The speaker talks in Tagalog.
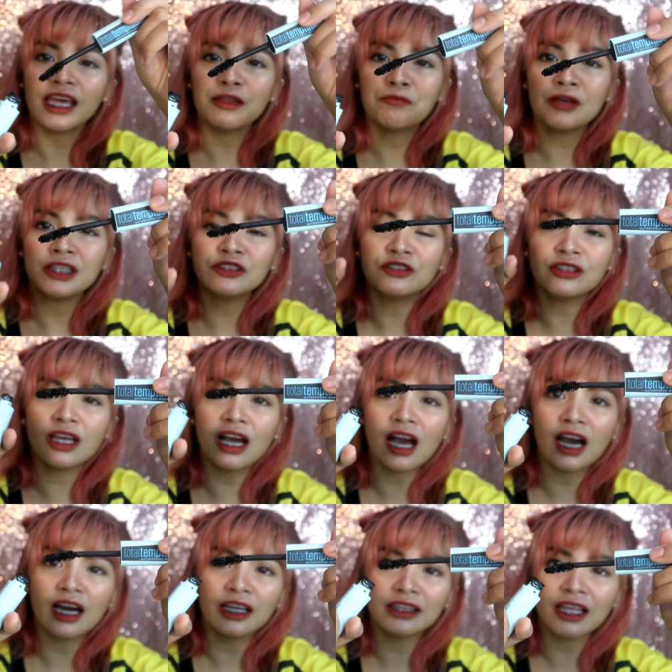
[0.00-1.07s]
And medyo
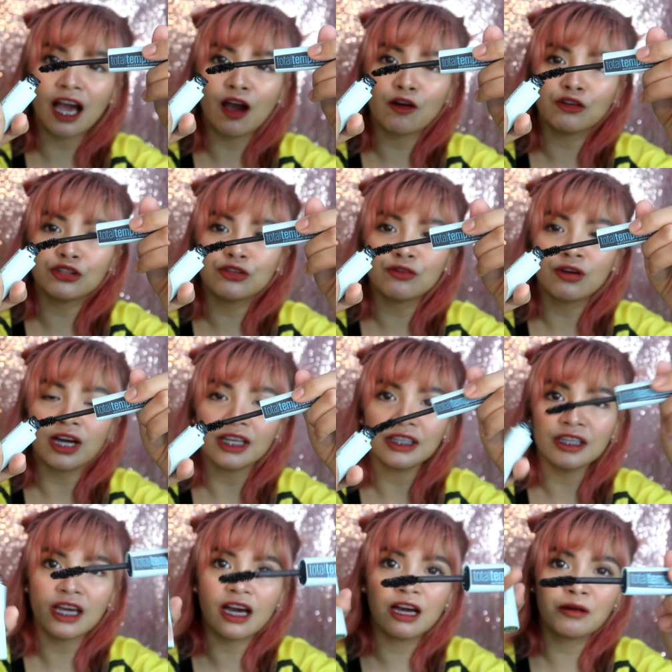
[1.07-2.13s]
nakakatakot yung
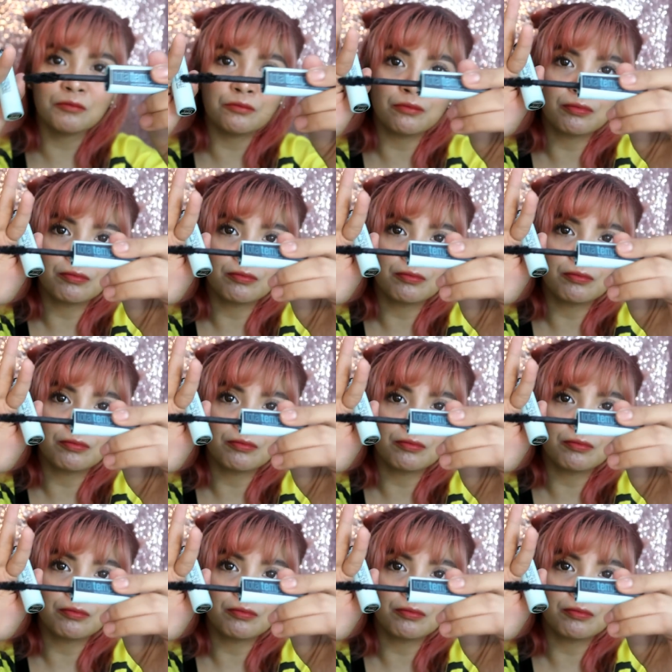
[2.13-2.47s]
kanyang